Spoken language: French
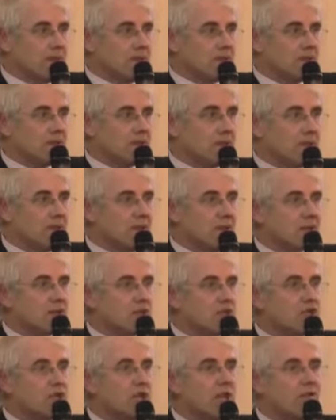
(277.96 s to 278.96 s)
C'est-à-dire que
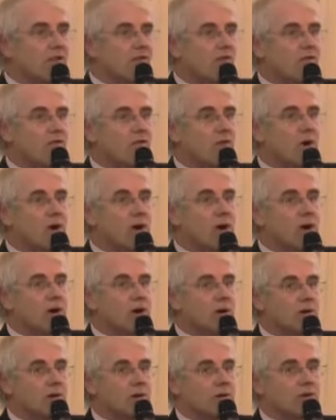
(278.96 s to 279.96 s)
chaque
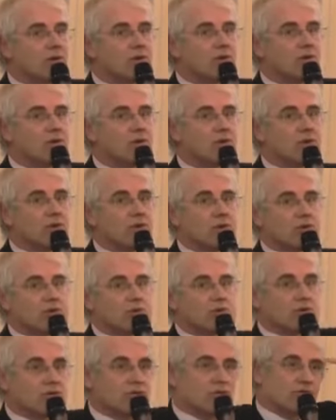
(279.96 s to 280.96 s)
fois que
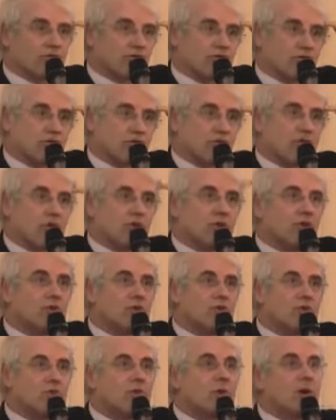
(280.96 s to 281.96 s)
je
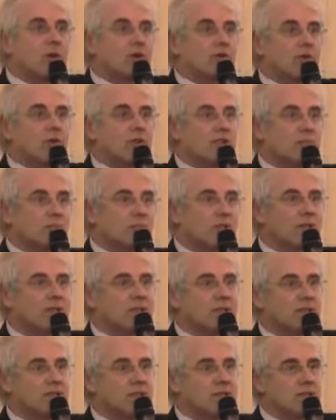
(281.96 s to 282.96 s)
reçois de
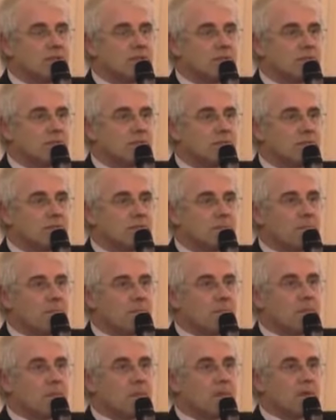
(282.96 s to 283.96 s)
l'expertise,
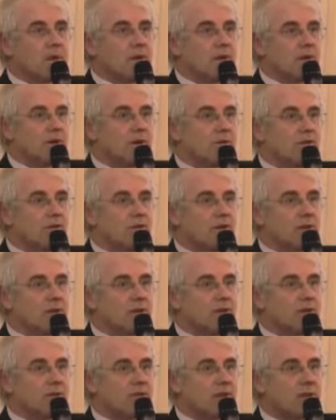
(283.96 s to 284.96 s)
en
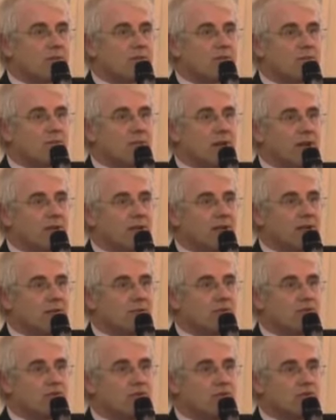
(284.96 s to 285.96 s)
fait, cela me parle dans
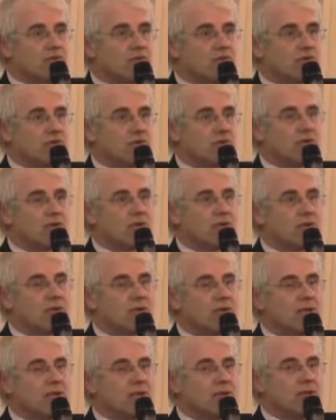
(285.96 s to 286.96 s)
la mesure où je le
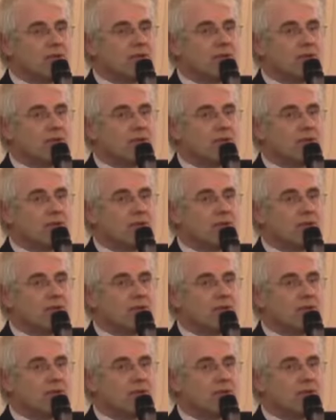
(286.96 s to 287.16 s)
relie